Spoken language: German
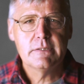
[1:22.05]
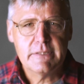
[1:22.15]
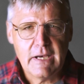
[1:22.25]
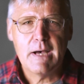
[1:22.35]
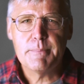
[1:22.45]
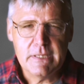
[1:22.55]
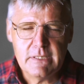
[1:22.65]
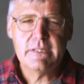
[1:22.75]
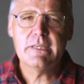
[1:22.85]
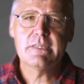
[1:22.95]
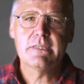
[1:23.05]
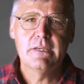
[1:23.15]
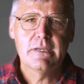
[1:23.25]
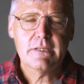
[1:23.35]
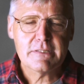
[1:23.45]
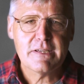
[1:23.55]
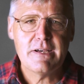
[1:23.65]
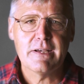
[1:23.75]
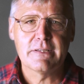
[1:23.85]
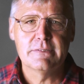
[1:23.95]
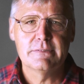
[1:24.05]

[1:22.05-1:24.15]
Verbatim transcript: da habe ich dich getragen.